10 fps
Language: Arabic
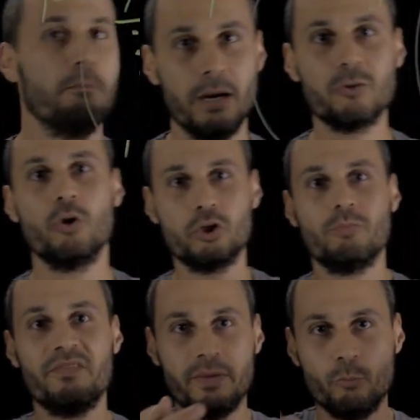برضه
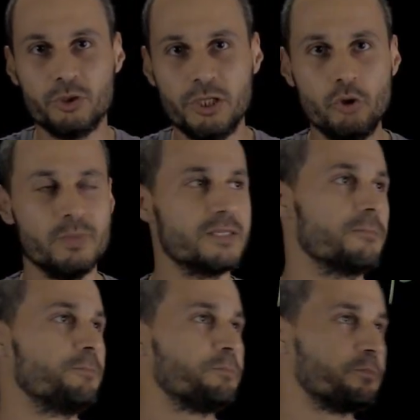هتبقى في مجموعه الهيومنز
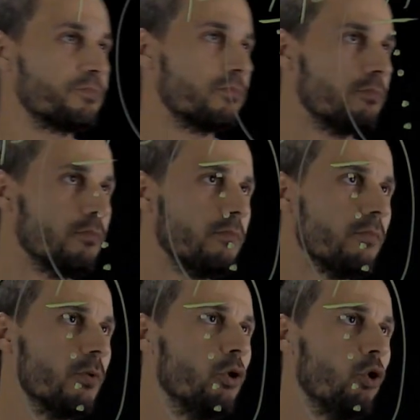
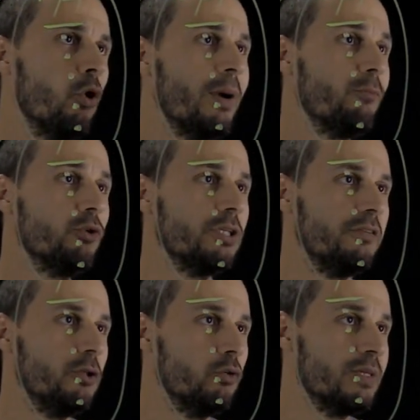ومجموعه
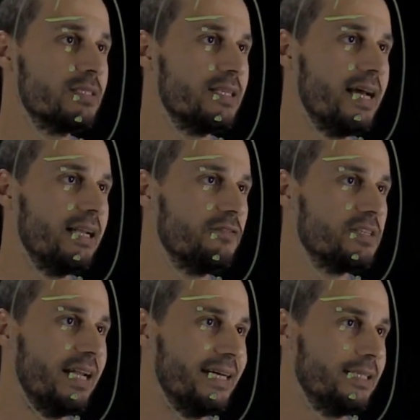الهيومنز لها
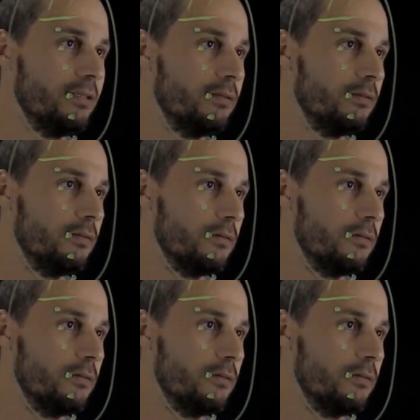نفس العدد